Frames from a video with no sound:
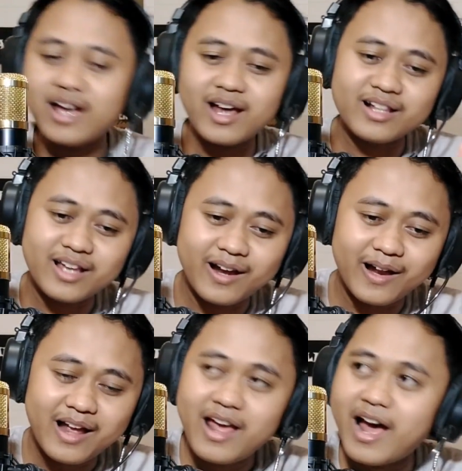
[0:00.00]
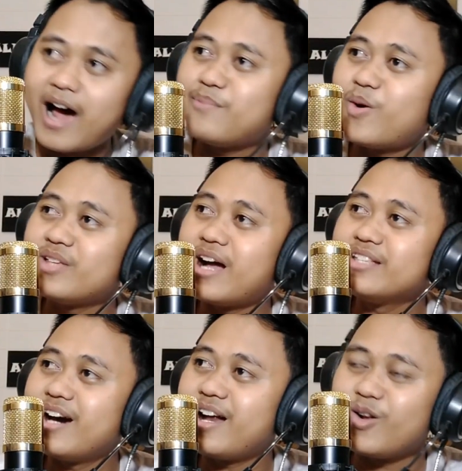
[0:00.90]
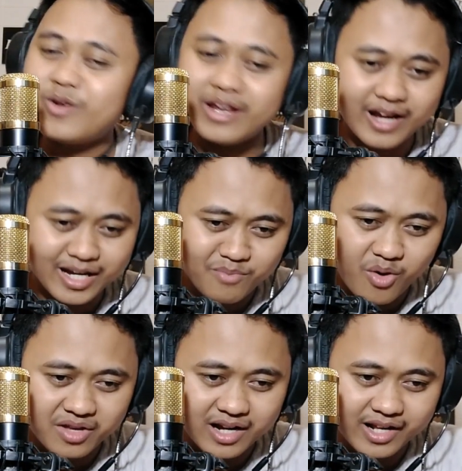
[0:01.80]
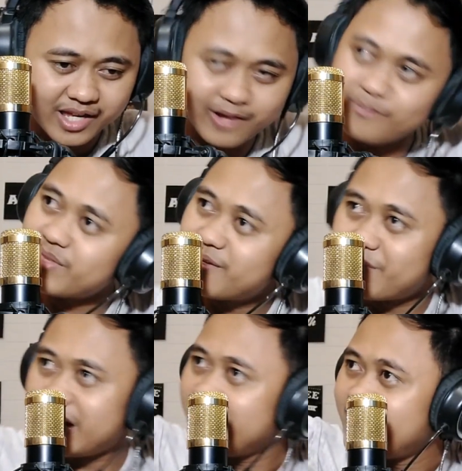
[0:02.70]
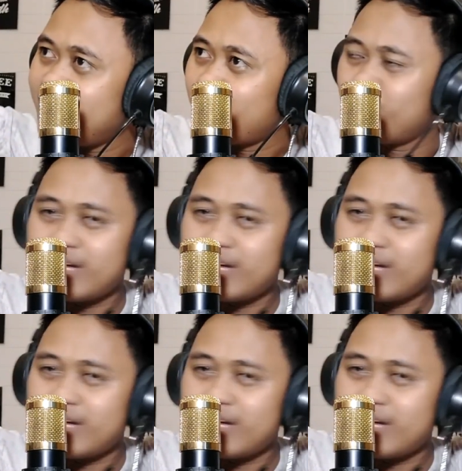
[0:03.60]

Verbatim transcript: tahan tahan apa lo jangan-jangan lo yang di bawahnya lagi meninggi itu